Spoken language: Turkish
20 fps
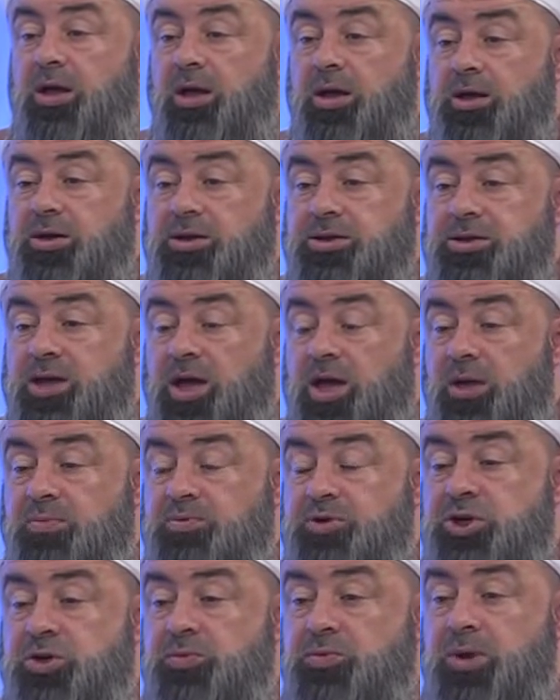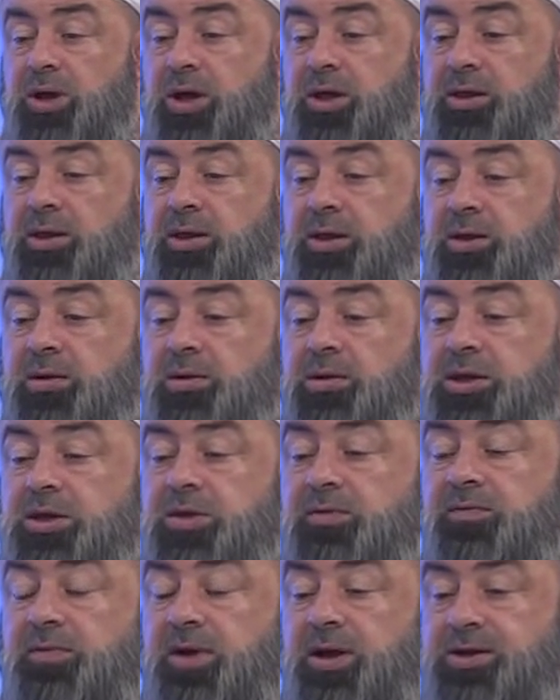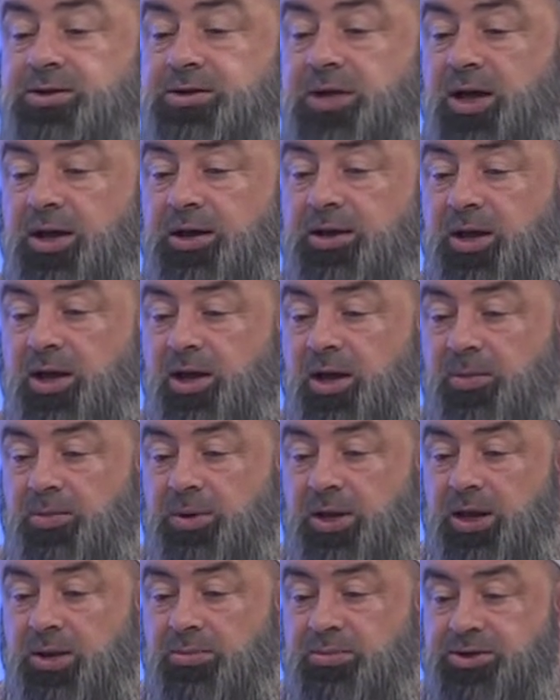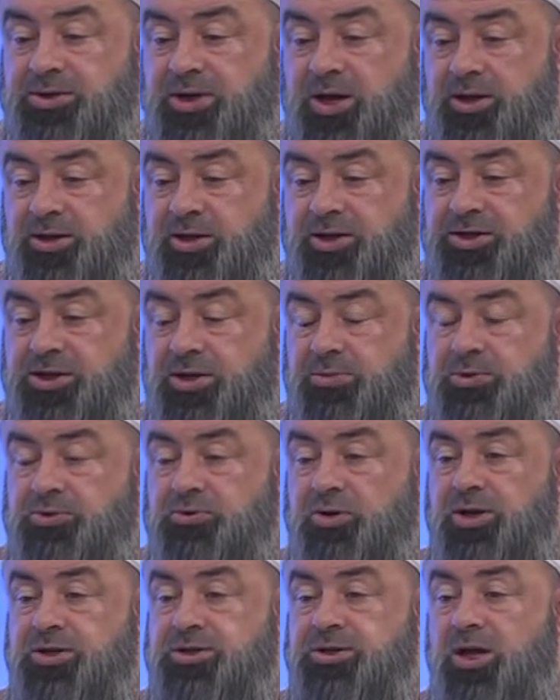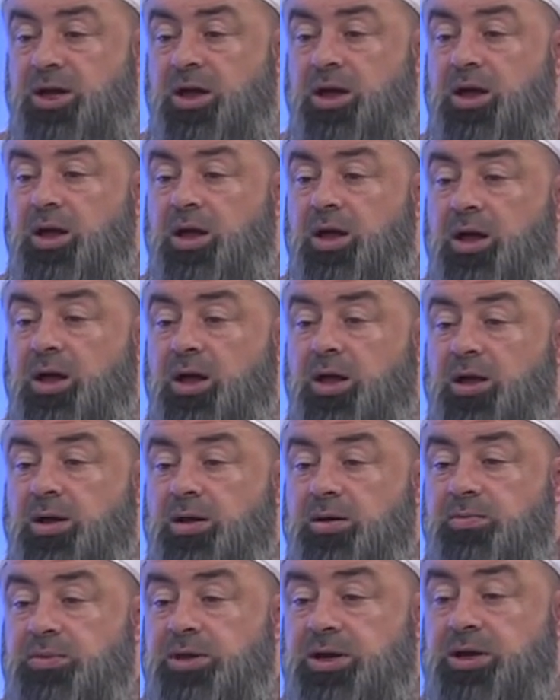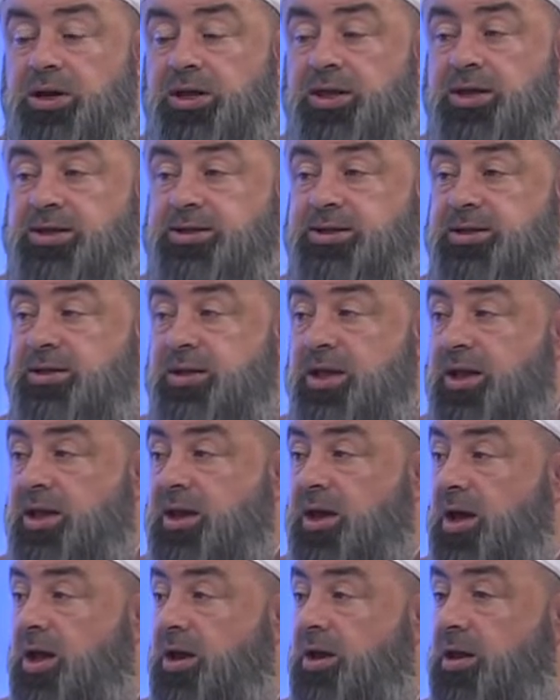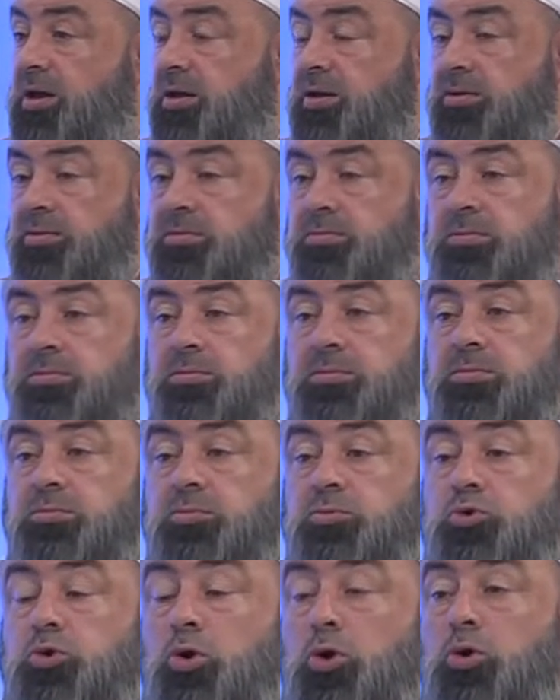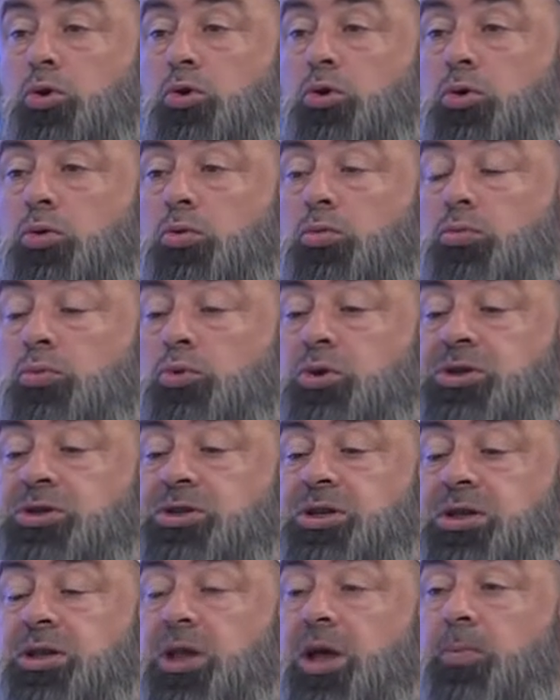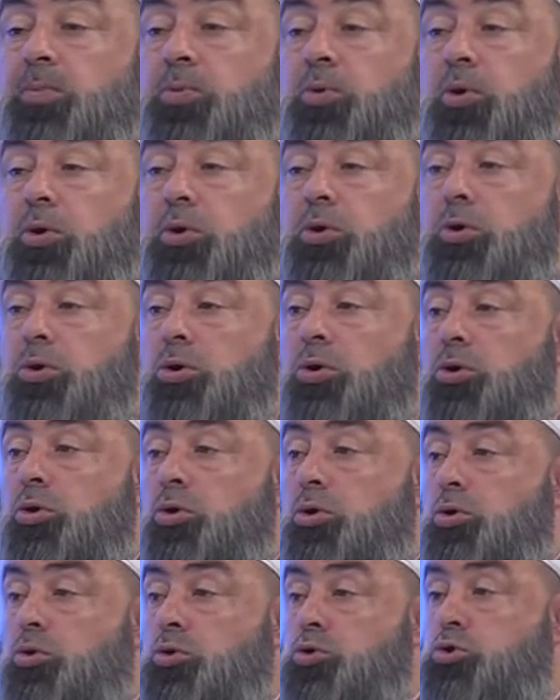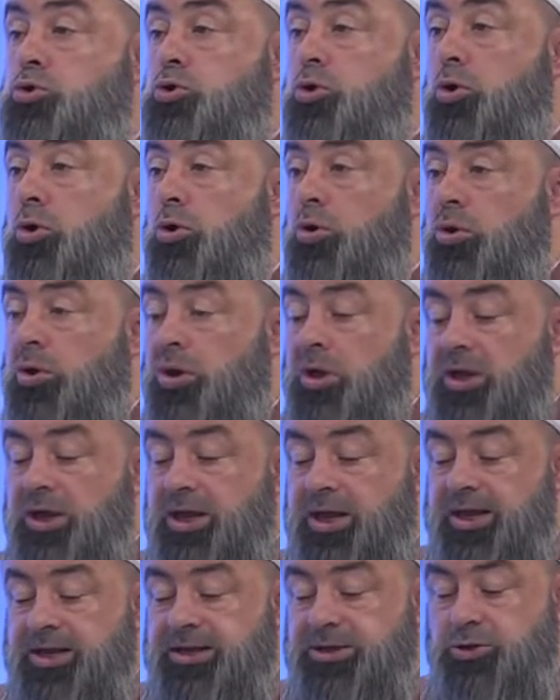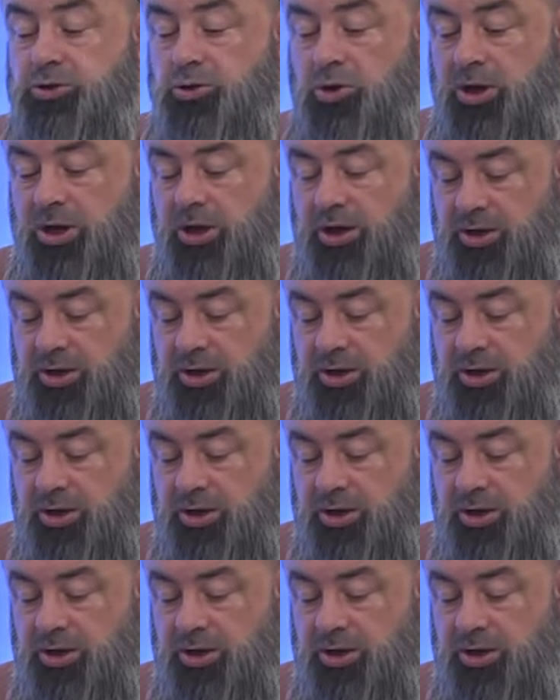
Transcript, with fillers: sahip çıkmayan kim varsa hangi abilerimiz kardeşlerimiz varsa dikkat etsinler yani. Çok bu insan ne yapıyor? Üzüyor. Eziyor yani.